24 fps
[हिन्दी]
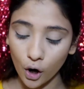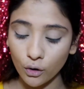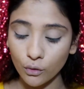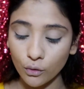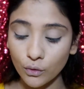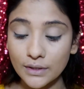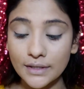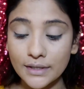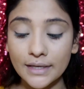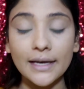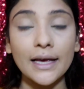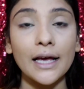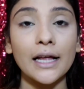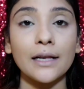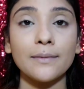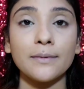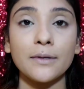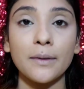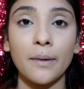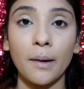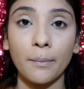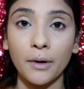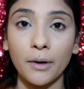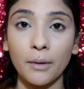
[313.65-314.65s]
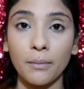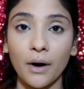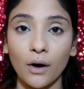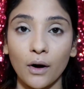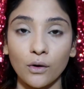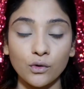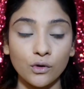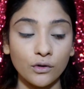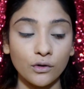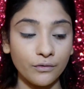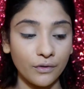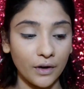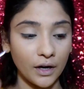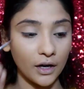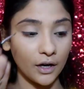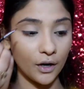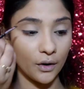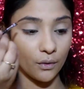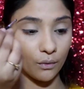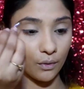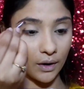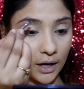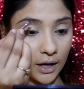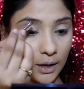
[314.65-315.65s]
और उसकी हेल्प से मैं अपने ब्राउज को फिल
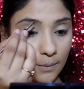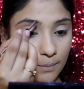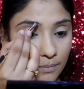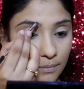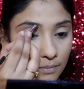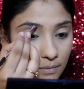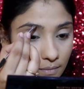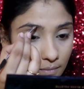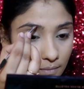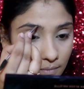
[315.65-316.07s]
करूँगी